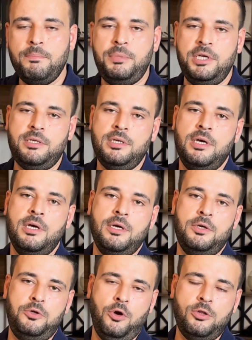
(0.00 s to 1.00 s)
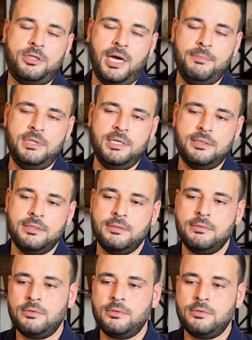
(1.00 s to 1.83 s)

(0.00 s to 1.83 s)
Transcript: bir yöntemdir.